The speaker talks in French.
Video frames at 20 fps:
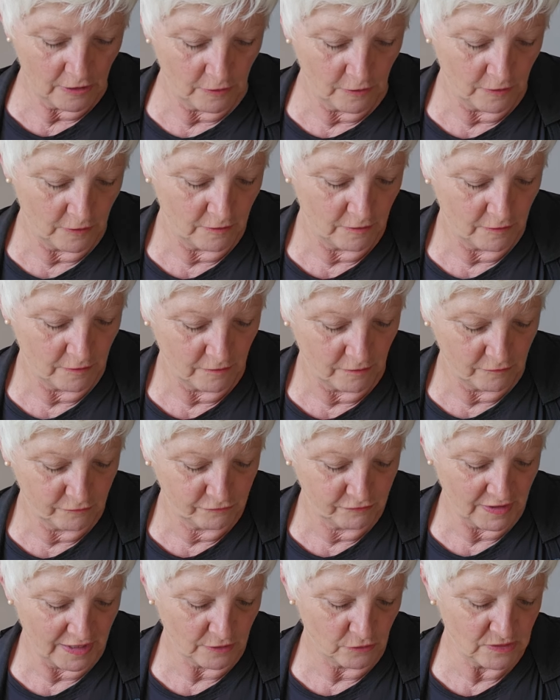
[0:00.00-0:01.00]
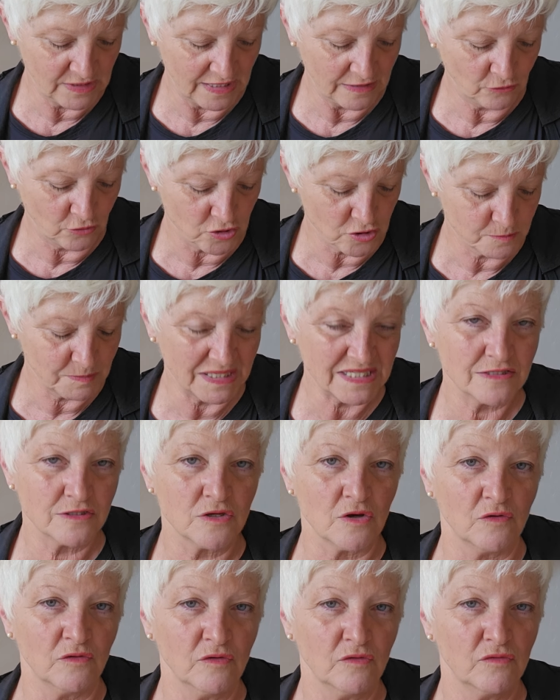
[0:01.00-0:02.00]
Euh, faire une
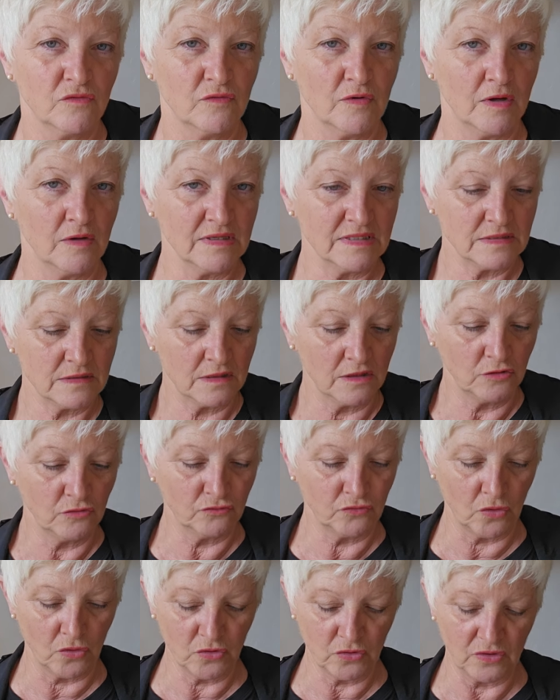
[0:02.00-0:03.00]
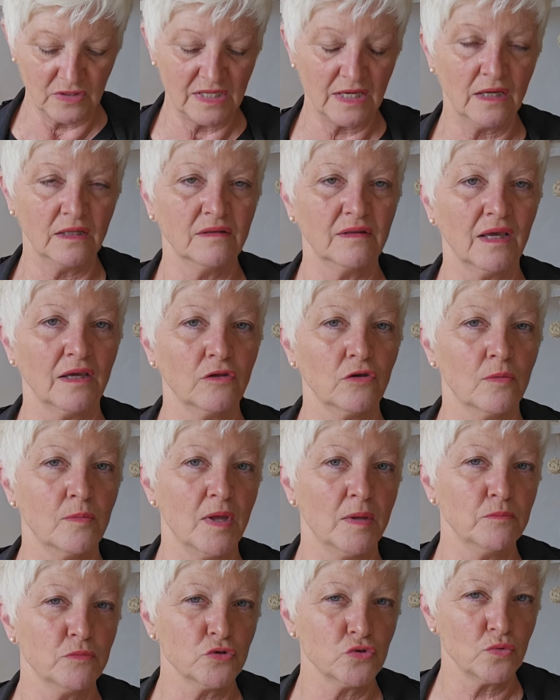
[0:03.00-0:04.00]
introspection, essayer de vous recueillir
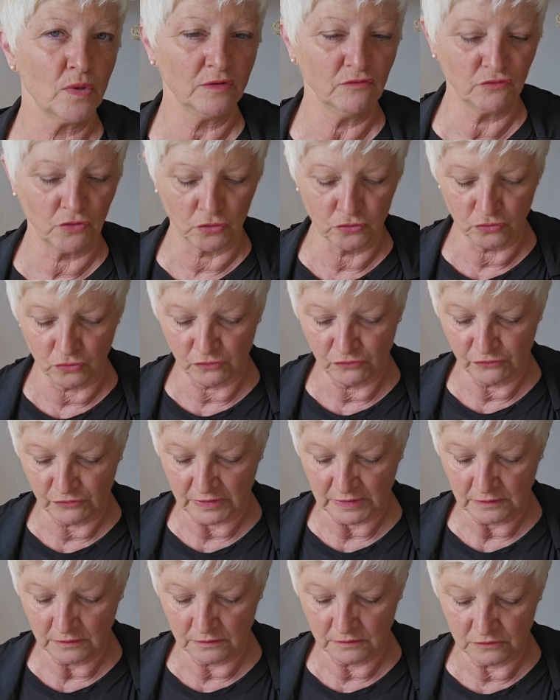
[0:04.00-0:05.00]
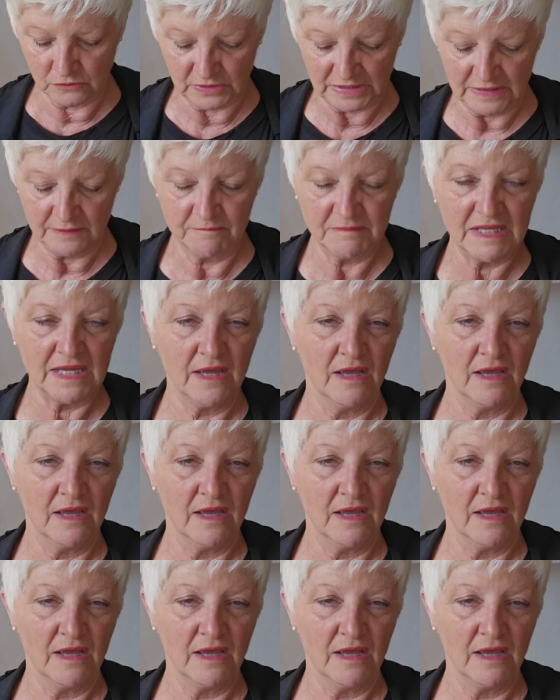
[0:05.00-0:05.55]
intérieurement, un besoin de vous retrouver. Oui.